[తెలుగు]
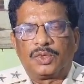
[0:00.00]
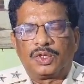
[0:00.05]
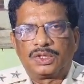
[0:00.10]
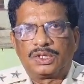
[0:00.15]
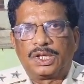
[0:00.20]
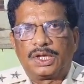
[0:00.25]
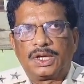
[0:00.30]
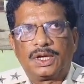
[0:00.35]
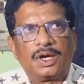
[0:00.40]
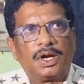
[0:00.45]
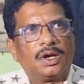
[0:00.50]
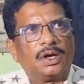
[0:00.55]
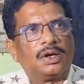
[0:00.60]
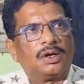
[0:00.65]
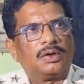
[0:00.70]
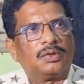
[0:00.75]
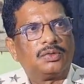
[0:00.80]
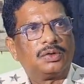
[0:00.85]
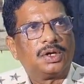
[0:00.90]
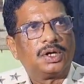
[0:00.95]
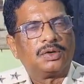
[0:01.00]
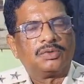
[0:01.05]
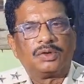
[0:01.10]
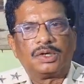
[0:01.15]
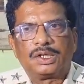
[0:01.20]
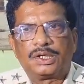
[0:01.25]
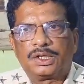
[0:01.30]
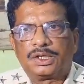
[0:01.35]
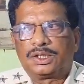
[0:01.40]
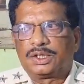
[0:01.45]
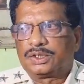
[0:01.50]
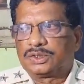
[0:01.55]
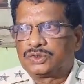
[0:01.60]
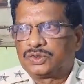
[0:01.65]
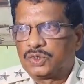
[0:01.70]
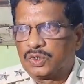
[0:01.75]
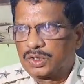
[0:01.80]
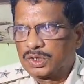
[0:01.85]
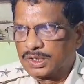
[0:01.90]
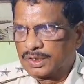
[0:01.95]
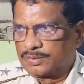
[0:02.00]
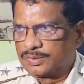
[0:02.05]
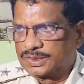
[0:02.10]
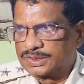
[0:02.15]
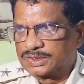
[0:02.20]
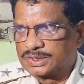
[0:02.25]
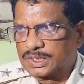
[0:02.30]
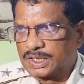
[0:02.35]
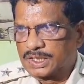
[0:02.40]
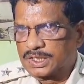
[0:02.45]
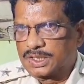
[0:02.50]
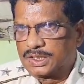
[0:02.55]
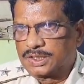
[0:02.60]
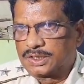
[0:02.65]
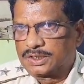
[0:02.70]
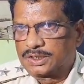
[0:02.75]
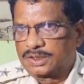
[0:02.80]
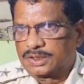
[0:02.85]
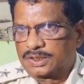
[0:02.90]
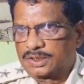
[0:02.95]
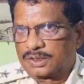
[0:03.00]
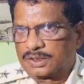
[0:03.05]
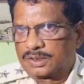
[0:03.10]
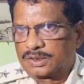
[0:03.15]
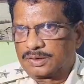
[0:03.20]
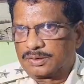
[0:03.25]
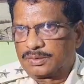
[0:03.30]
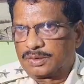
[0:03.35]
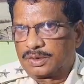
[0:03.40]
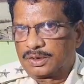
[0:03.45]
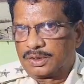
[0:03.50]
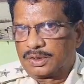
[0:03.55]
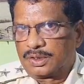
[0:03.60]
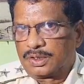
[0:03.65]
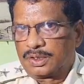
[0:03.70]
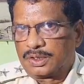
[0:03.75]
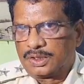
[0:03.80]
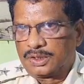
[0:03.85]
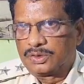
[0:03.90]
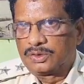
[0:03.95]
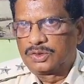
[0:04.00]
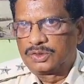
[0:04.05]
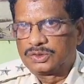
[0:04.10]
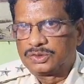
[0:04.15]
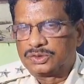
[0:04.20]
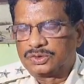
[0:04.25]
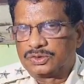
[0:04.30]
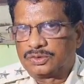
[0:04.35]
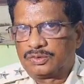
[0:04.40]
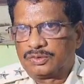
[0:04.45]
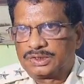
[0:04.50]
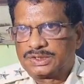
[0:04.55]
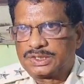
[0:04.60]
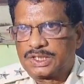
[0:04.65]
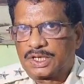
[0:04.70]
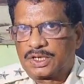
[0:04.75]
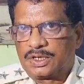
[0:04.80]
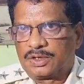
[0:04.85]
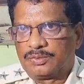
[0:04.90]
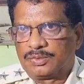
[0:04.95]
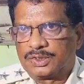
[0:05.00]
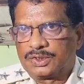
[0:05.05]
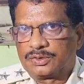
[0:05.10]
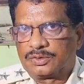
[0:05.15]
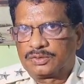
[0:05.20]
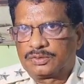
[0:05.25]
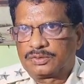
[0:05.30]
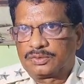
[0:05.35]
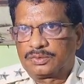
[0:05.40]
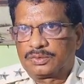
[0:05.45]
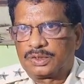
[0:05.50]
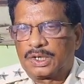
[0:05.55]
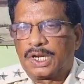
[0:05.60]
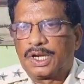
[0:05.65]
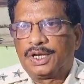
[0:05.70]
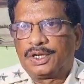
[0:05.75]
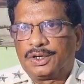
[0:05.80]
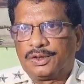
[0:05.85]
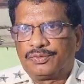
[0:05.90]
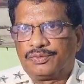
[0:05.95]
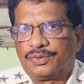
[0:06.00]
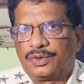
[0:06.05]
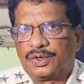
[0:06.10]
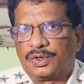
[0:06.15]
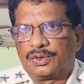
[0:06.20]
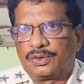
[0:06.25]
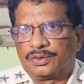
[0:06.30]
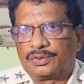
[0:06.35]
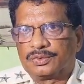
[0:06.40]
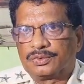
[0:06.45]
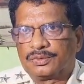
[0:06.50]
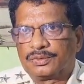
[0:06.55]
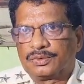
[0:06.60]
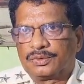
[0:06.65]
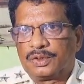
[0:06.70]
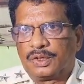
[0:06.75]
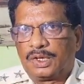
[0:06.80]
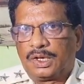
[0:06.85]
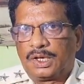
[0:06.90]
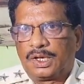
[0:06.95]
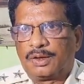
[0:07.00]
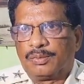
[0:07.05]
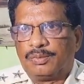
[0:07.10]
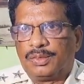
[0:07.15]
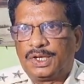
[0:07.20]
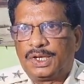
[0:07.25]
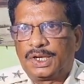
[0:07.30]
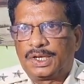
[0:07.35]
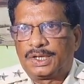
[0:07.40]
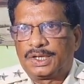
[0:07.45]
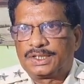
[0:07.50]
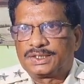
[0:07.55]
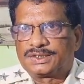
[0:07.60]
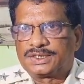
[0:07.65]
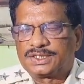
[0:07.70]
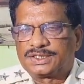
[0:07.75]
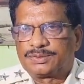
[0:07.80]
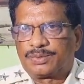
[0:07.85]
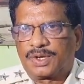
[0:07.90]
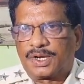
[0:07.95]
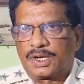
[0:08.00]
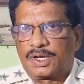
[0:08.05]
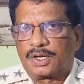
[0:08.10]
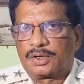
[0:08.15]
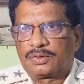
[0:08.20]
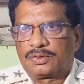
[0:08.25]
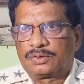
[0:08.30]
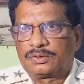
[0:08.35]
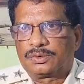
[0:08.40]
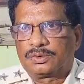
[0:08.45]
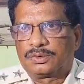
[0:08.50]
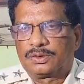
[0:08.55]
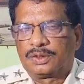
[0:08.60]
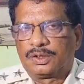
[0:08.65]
ముద్దాయిగా ఉన్నటువంటి జోగి రమేష్ గారిని ఈరోజు విచారణ నిమిత్తం నైంటీ ఫోర్ బిఎన్ఎస్ఎస్ ప్రకారం